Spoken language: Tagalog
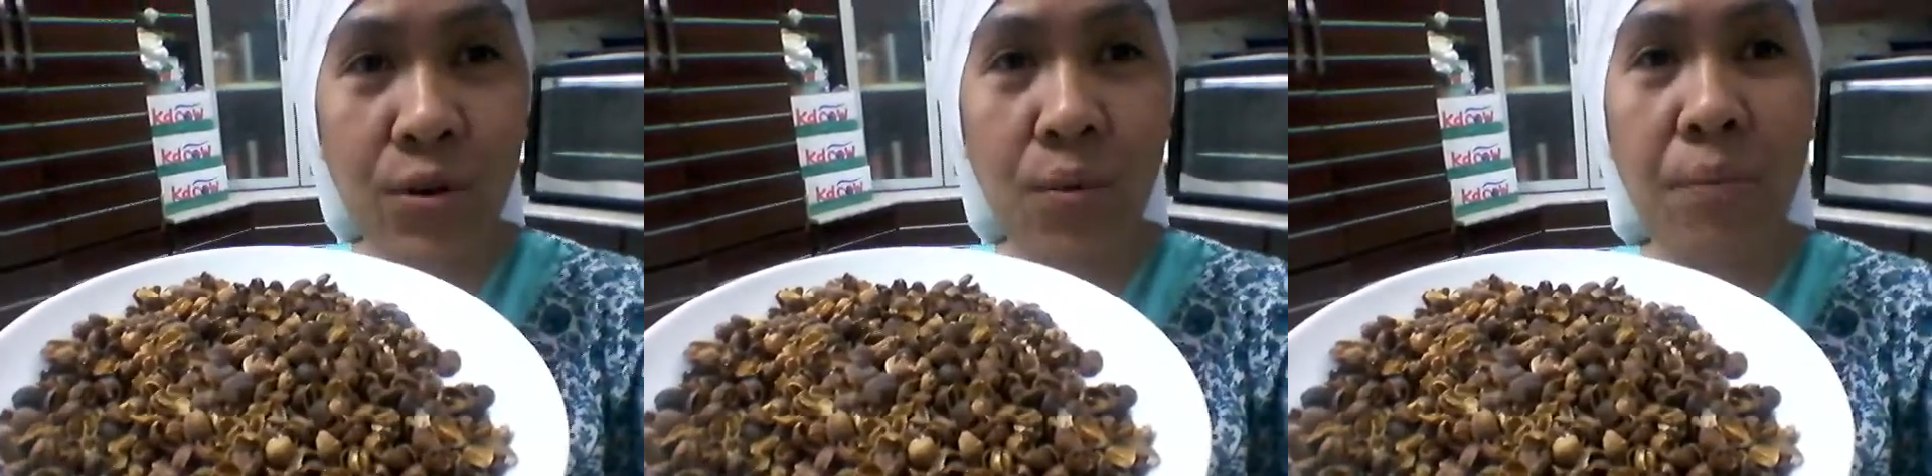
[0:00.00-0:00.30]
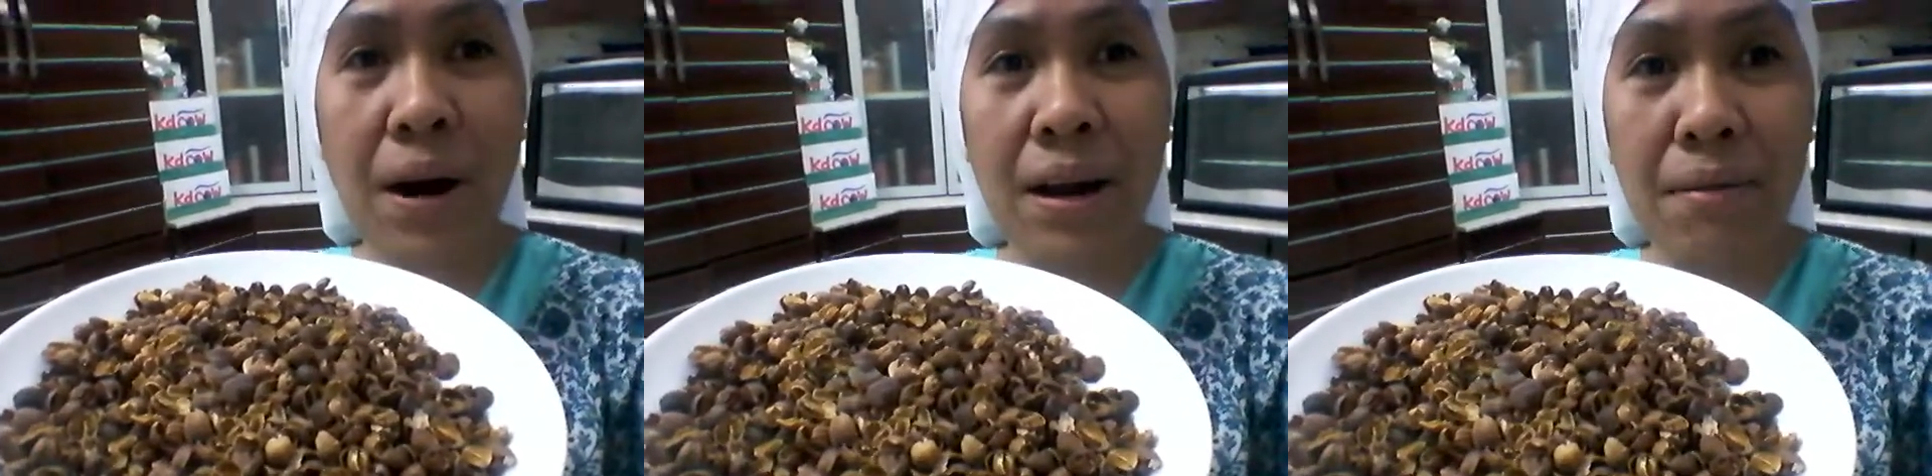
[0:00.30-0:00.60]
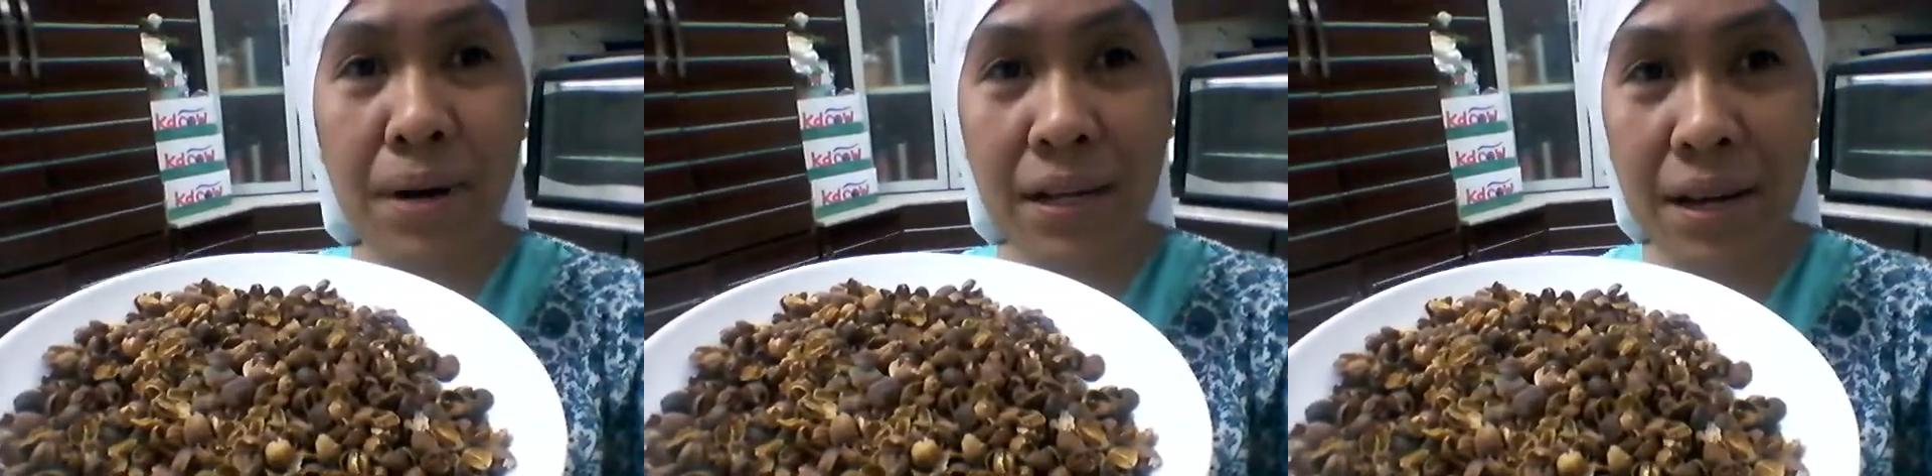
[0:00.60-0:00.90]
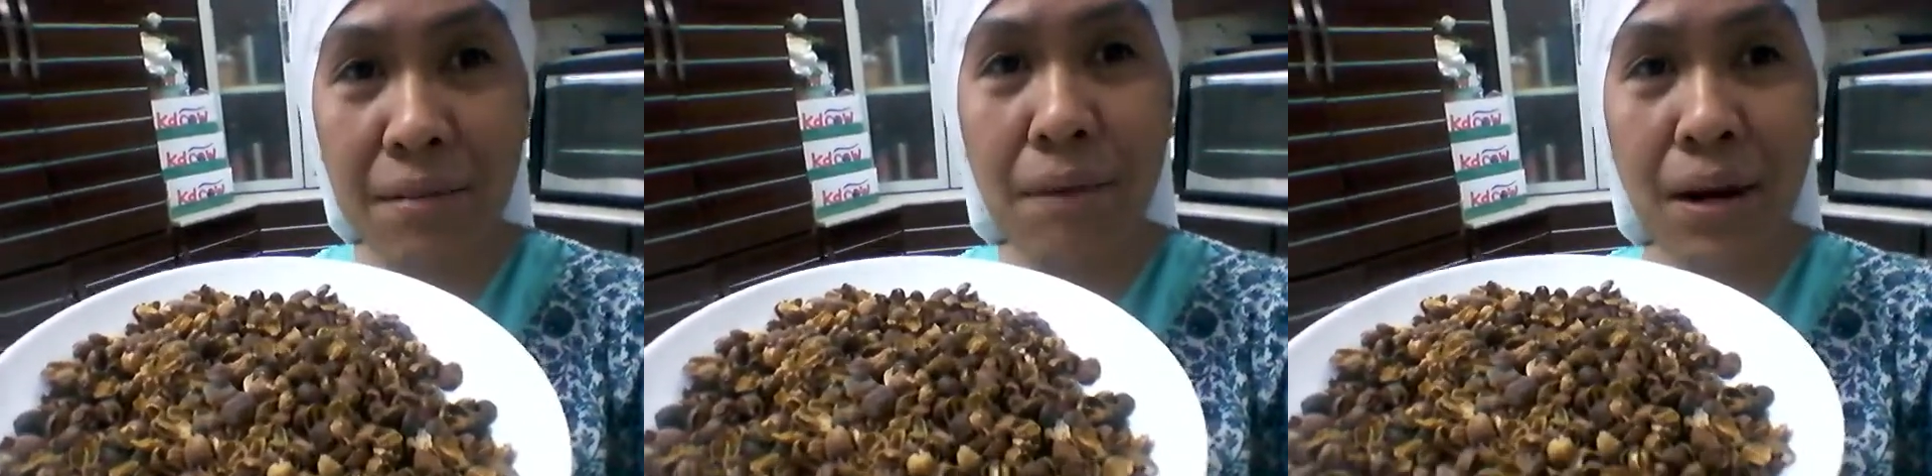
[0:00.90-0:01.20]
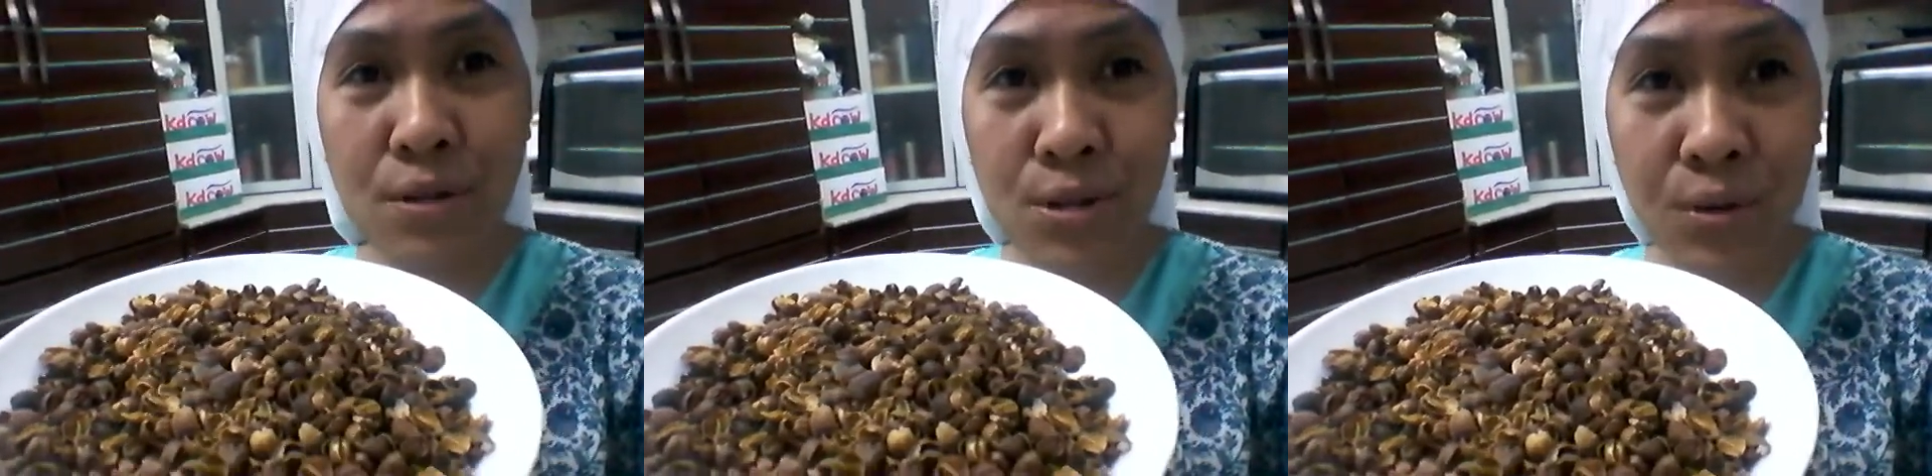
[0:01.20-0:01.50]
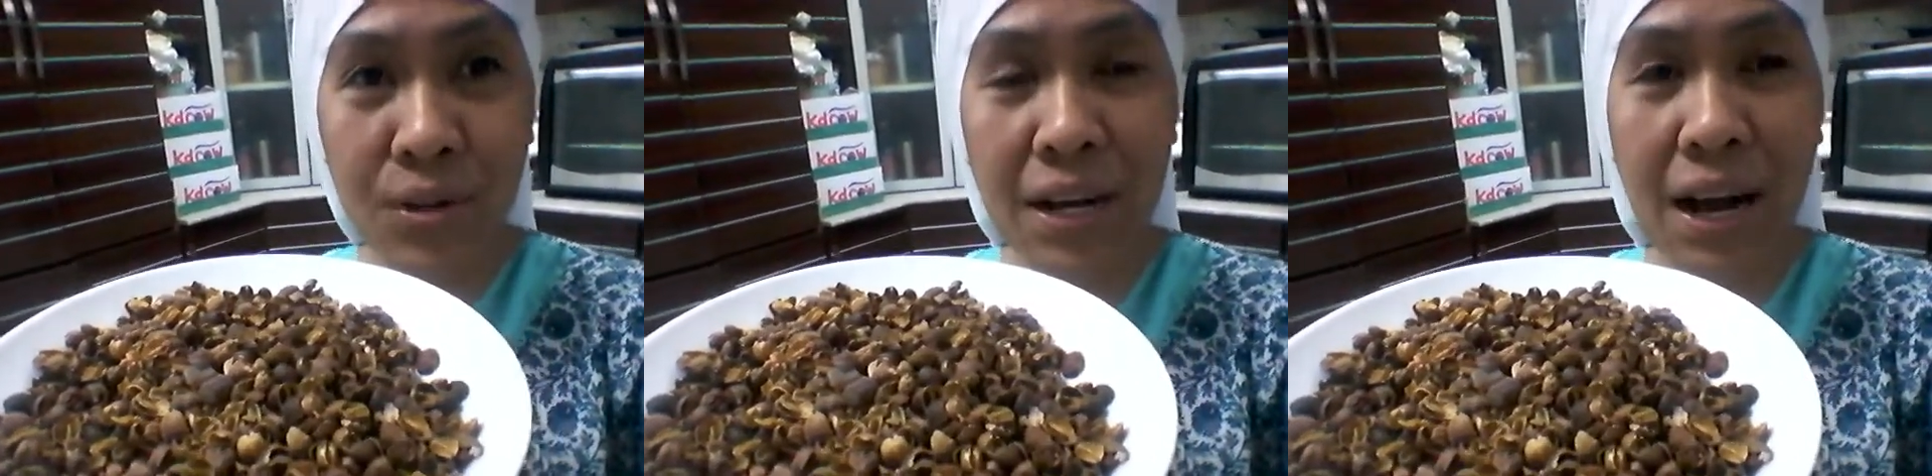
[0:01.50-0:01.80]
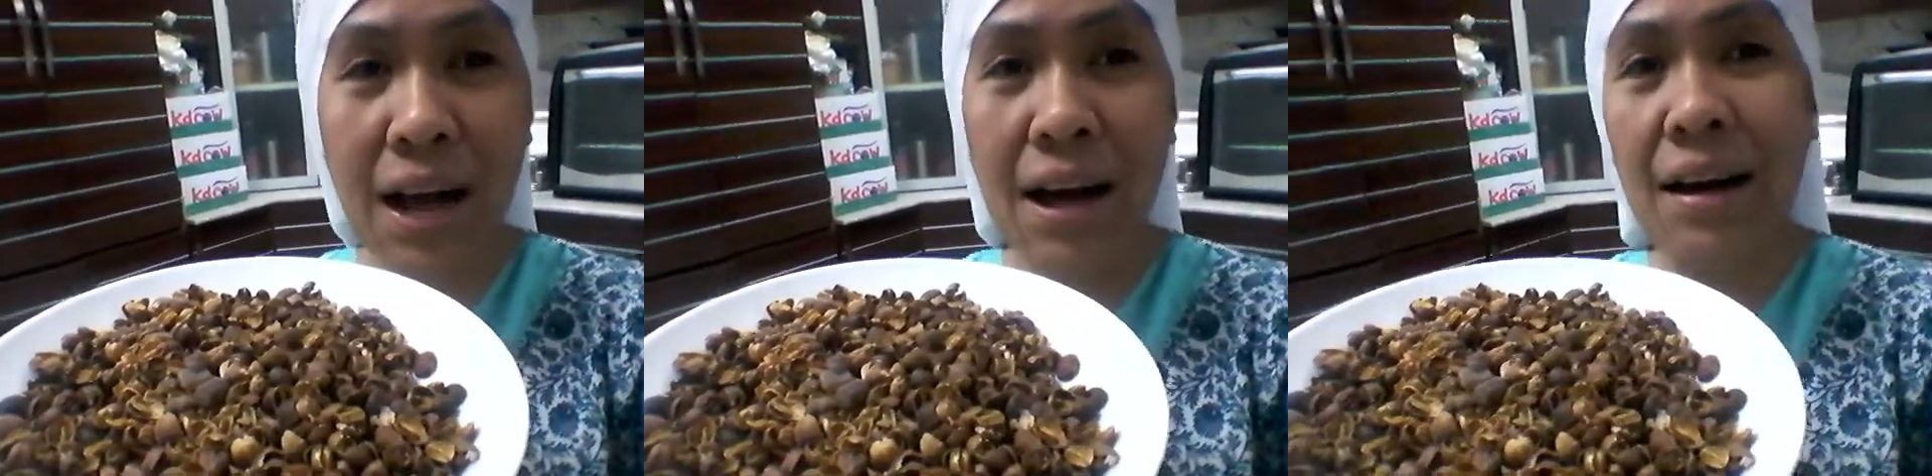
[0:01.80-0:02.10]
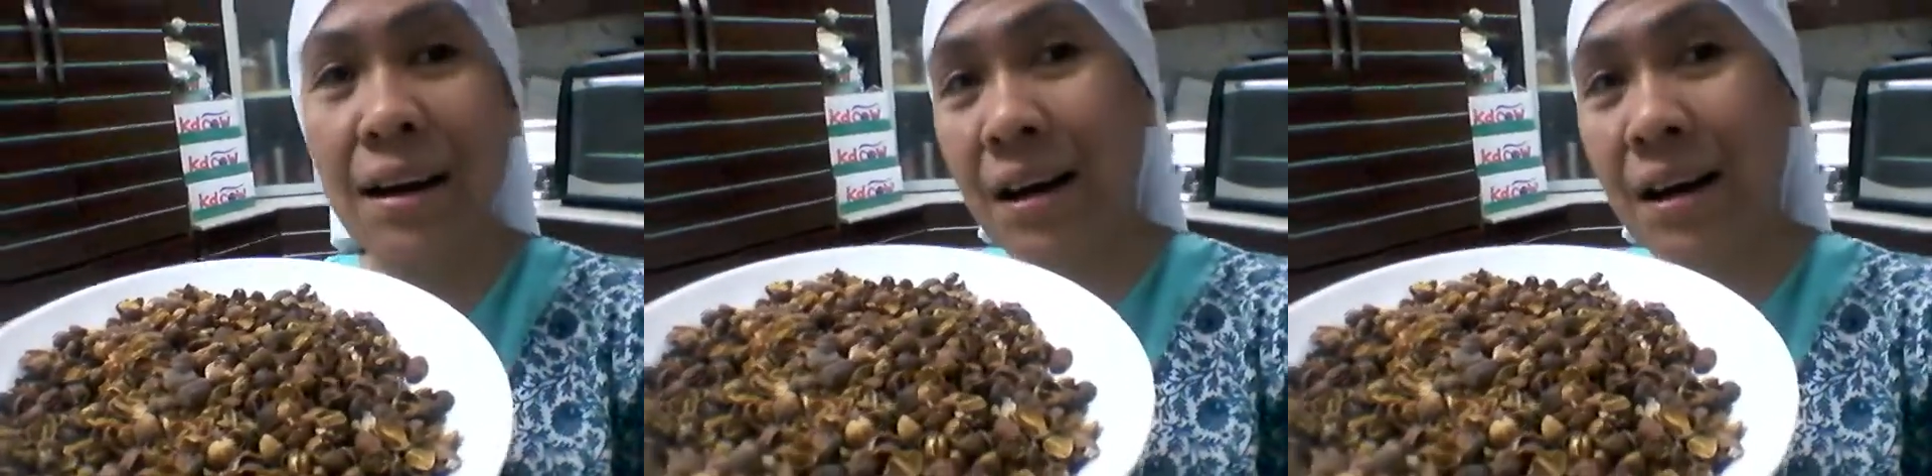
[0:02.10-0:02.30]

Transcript: nyo para maging malusog ka